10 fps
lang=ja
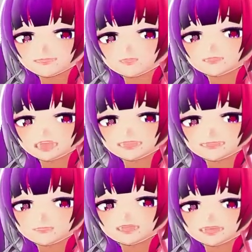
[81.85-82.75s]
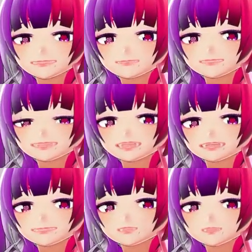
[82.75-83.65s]
おめでとうございます。屋の練
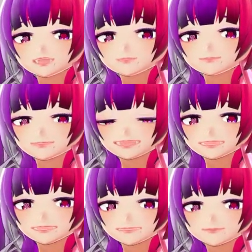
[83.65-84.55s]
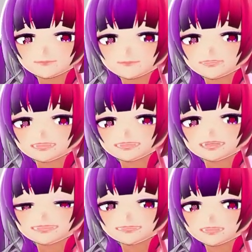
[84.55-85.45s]
習は終わりです。クリアのご
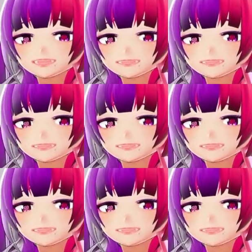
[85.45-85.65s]
褒美が